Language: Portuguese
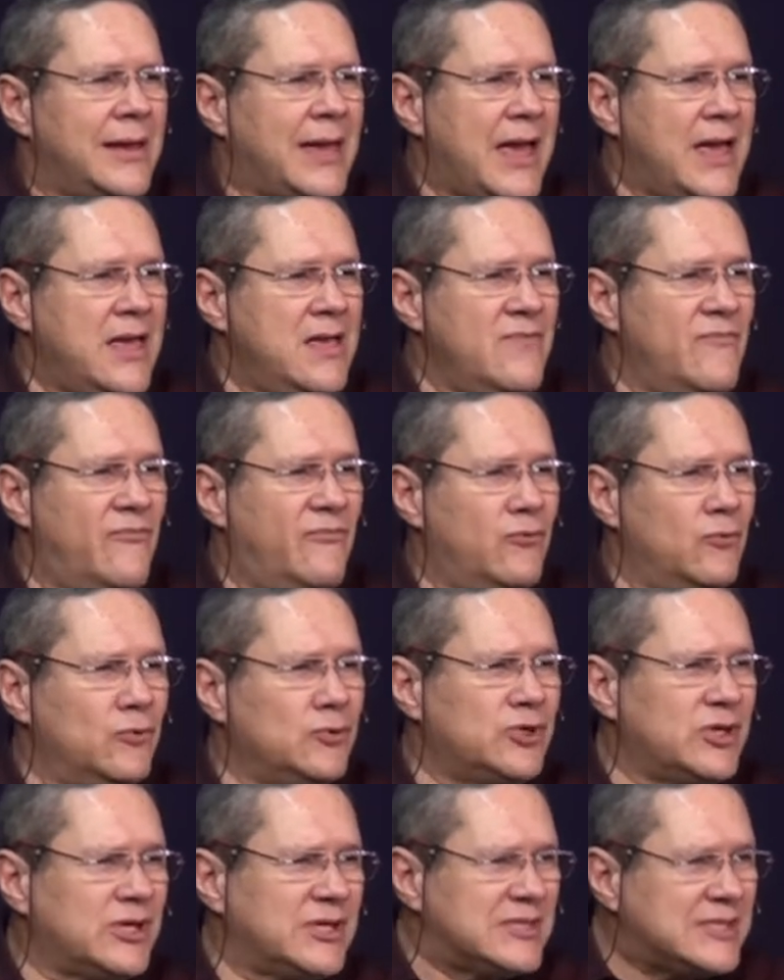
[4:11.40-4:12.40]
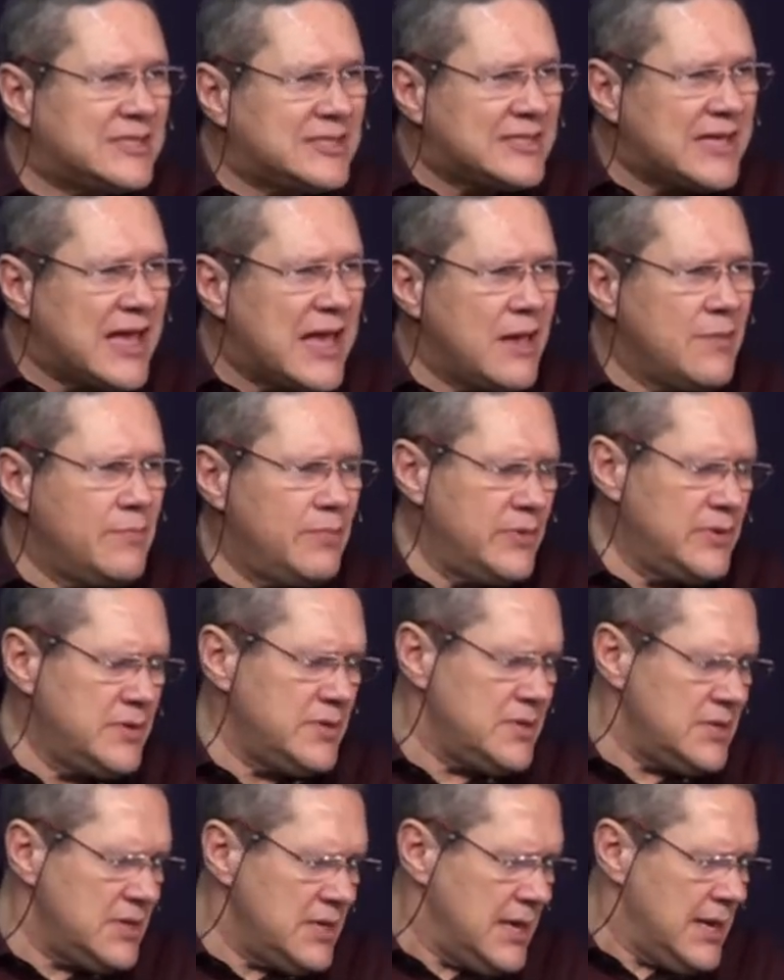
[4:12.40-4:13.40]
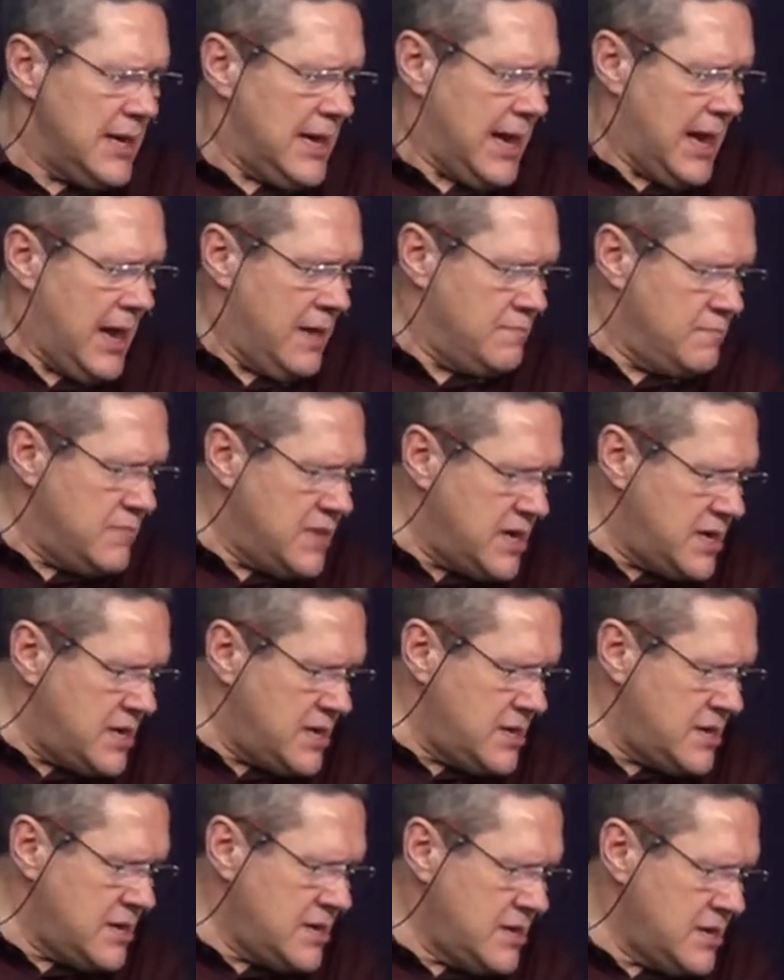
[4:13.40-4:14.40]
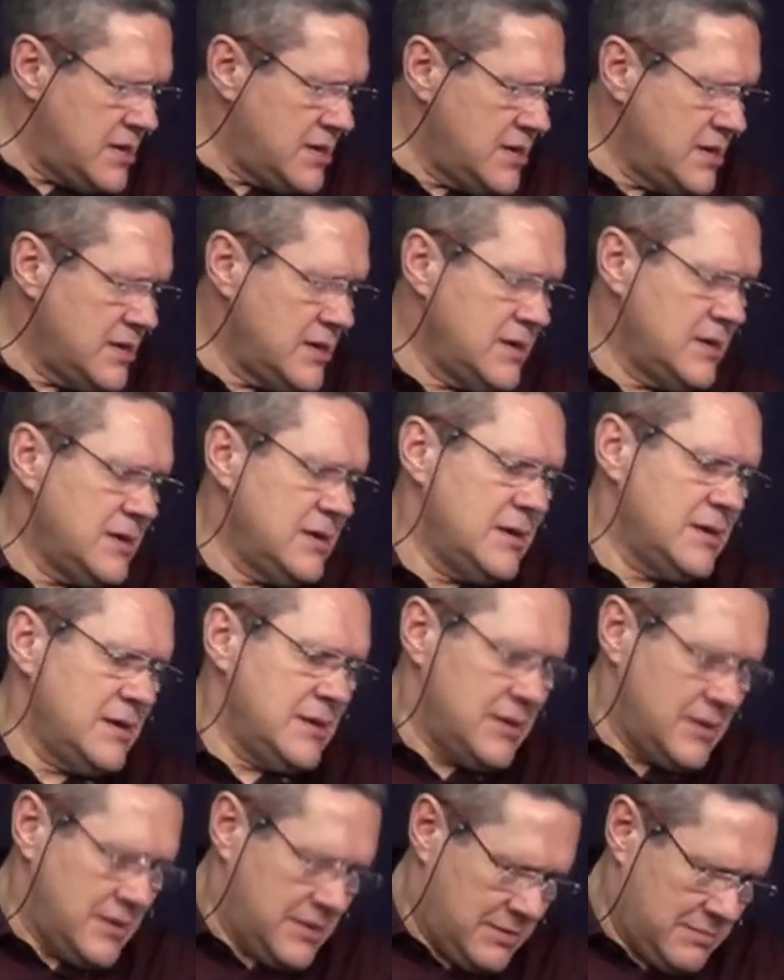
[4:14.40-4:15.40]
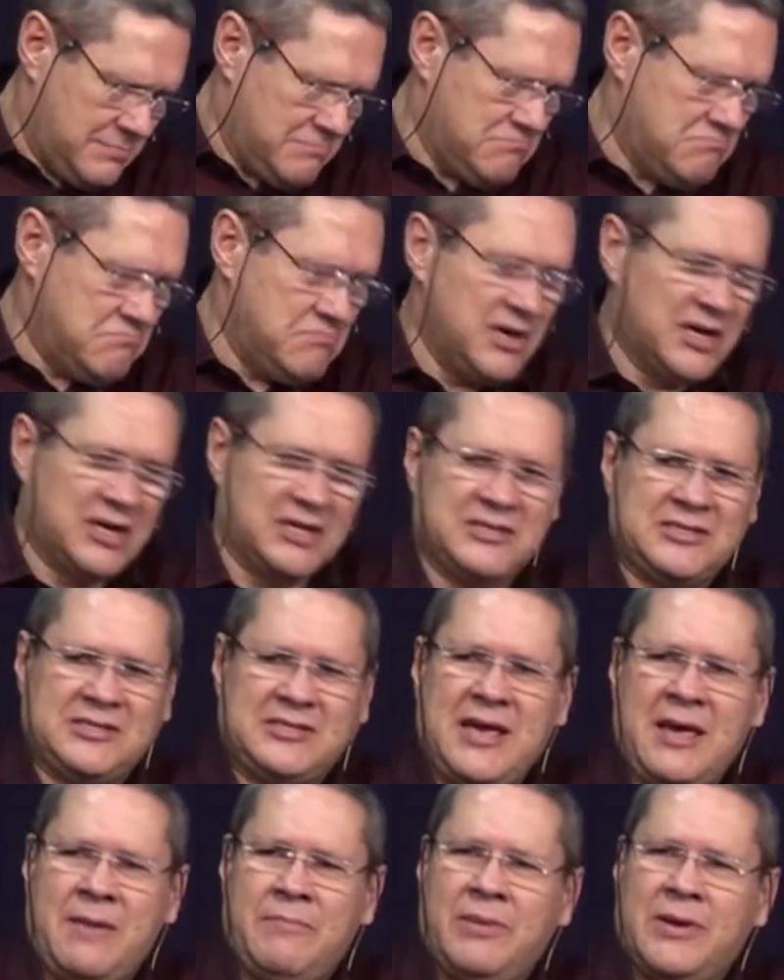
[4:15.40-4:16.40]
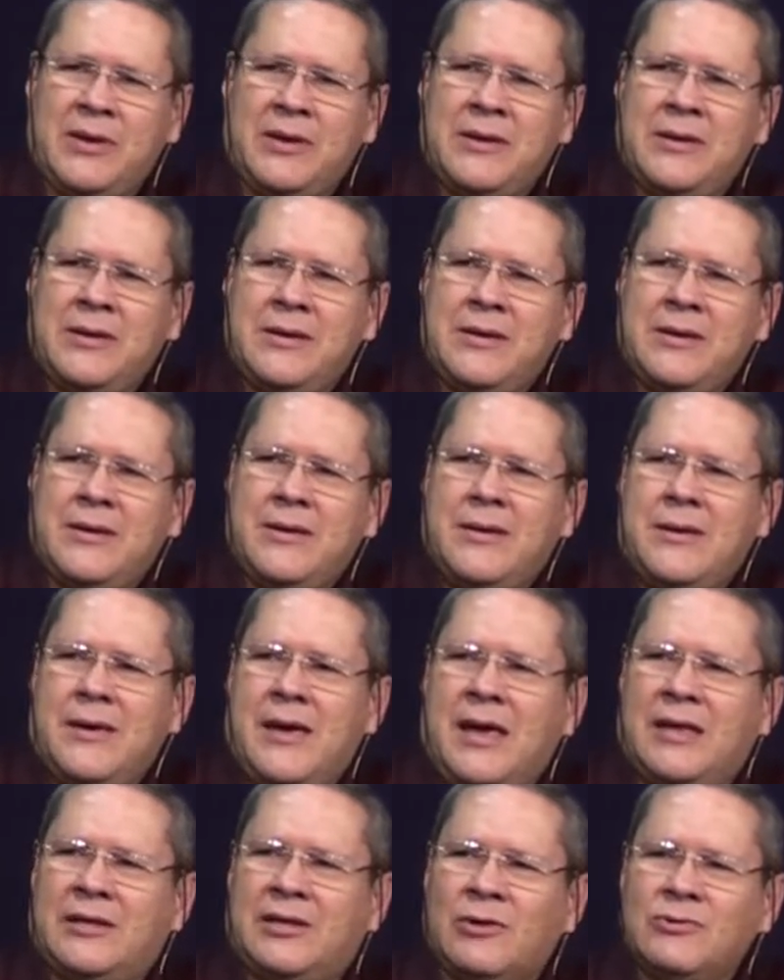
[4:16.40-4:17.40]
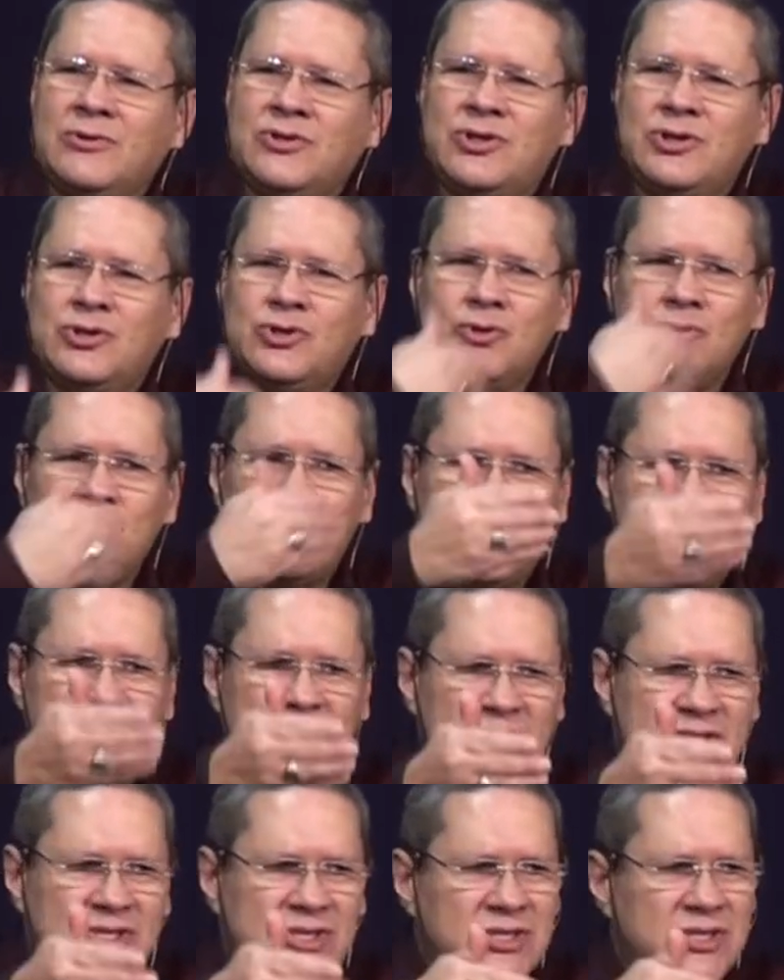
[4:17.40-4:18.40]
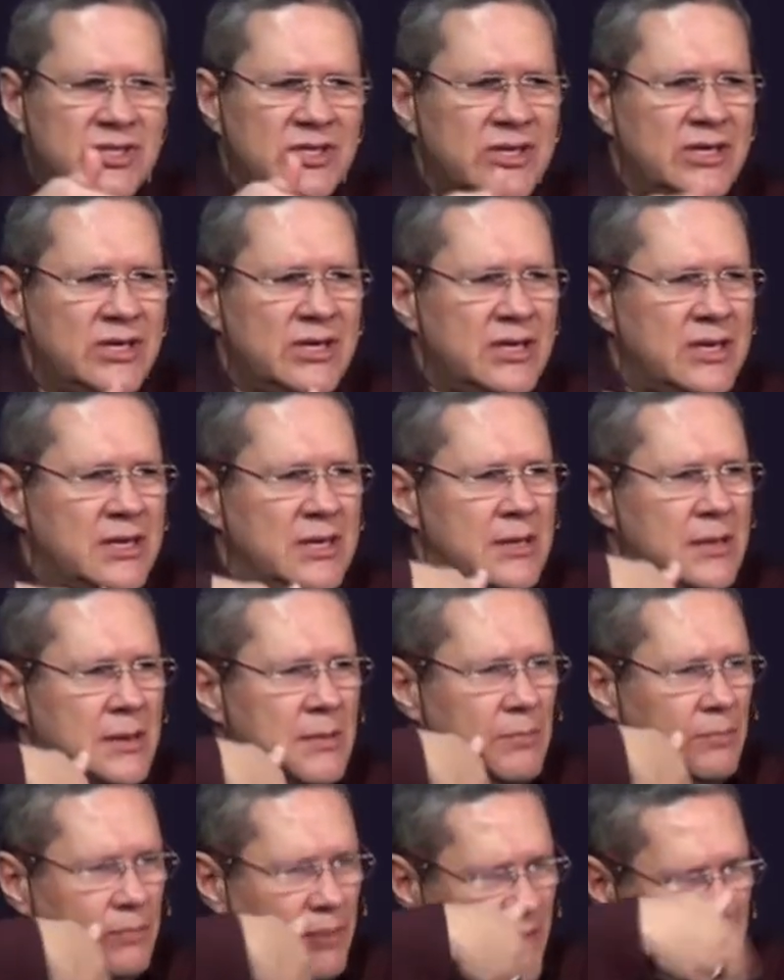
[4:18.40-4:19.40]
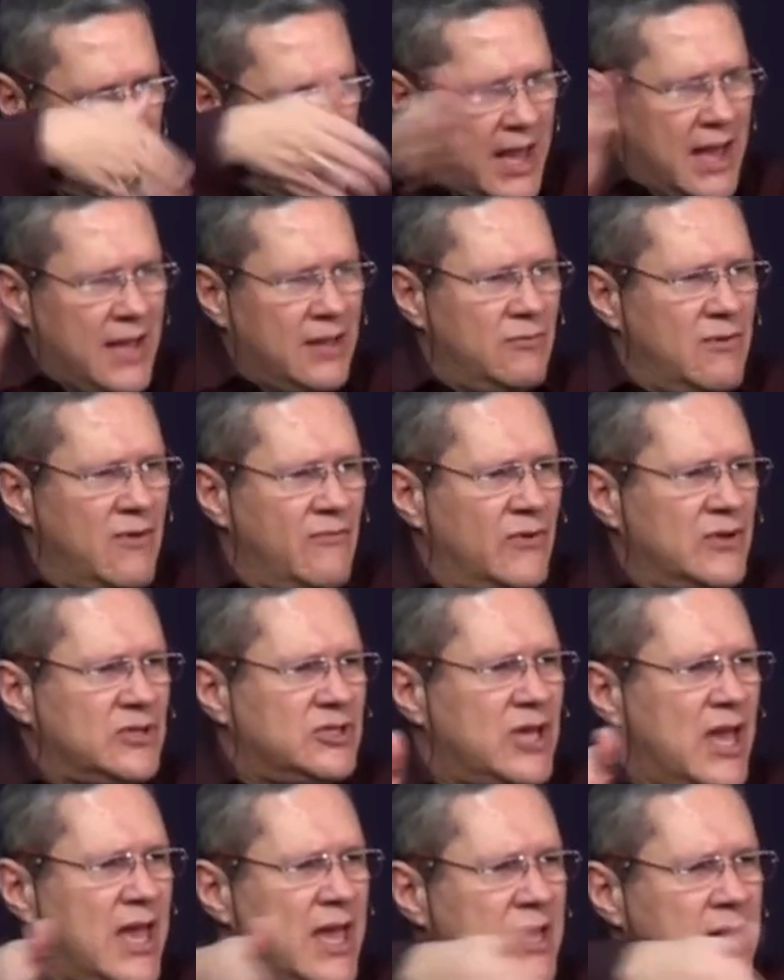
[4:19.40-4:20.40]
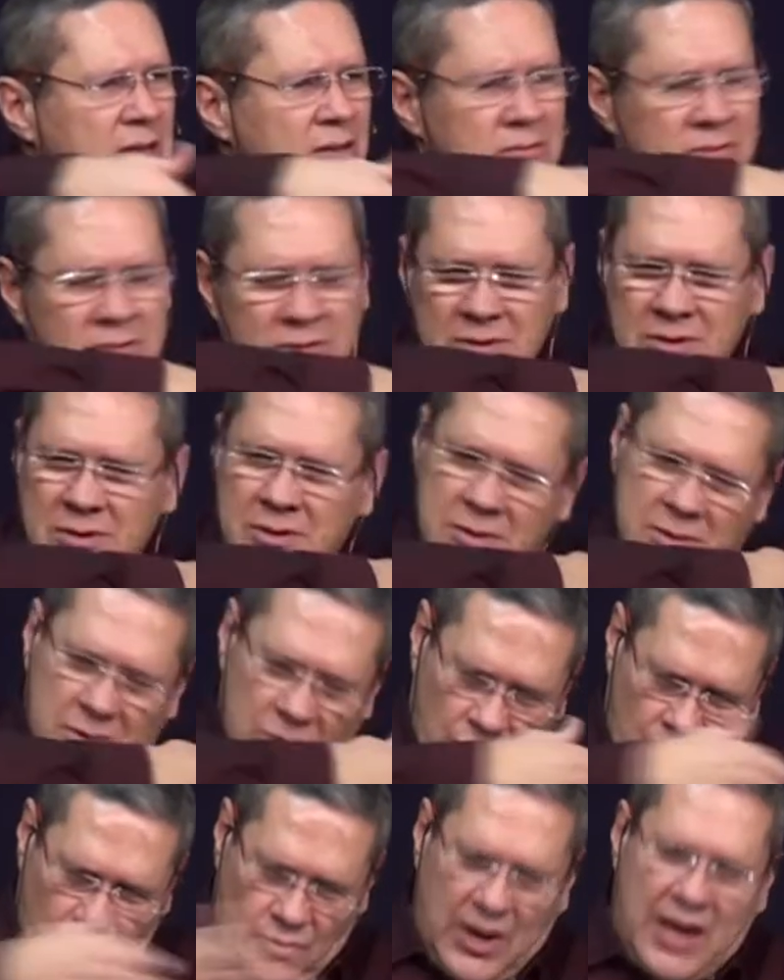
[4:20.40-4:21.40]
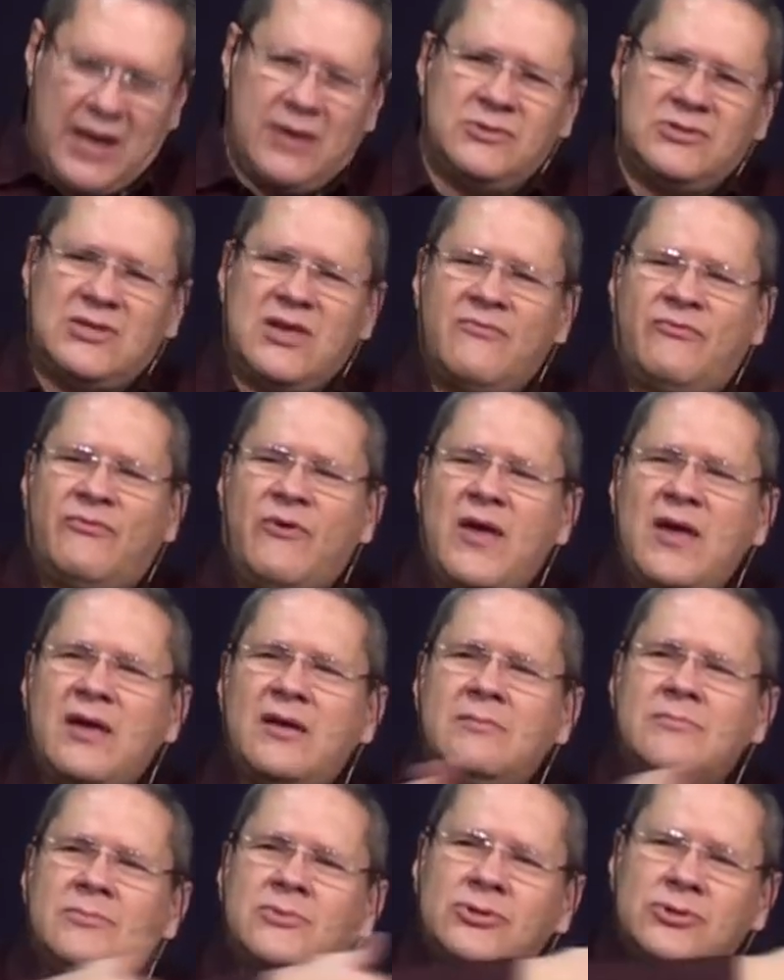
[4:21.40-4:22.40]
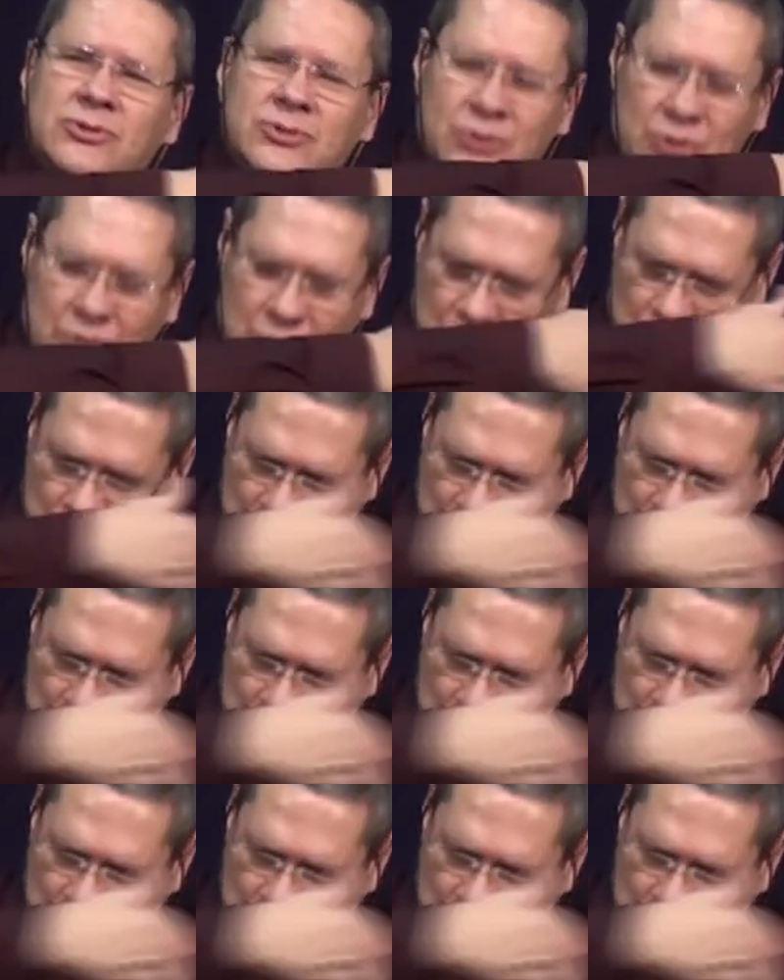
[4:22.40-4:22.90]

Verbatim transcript: Quem vos recebe, a mim me recebe. Então Jesus disse: pregai o Evangelho, curai os enfermos,